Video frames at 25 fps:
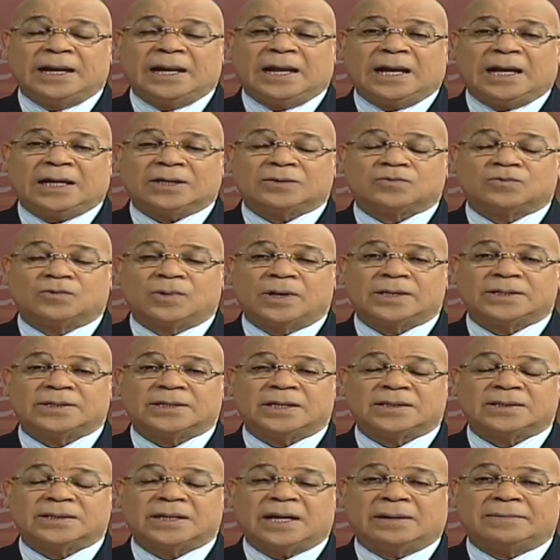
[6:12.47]
las
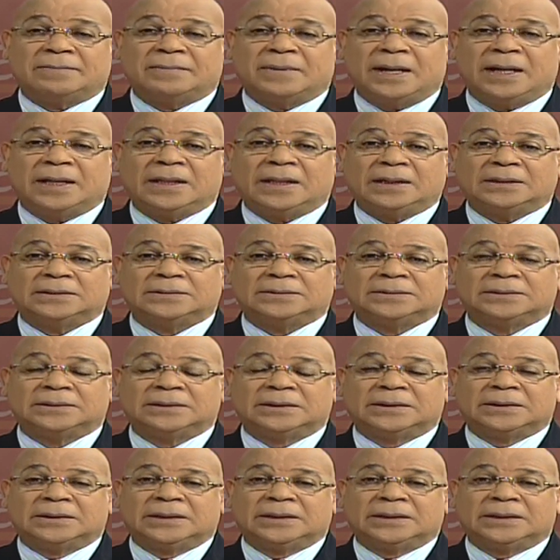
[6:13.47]
Fuerzas Armadas.